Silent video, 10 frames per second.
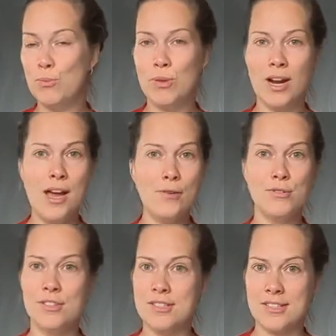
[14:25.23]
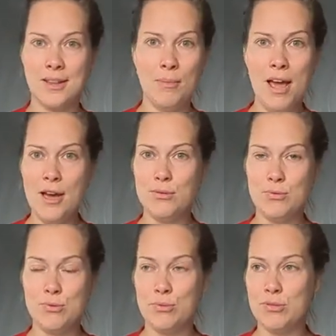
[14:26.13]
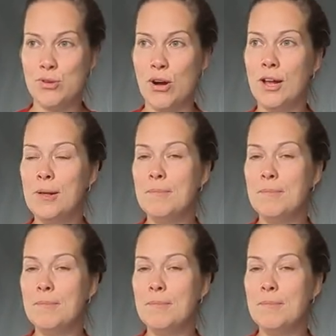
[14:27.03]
убираюсь и расхламляюсь, в общем, все.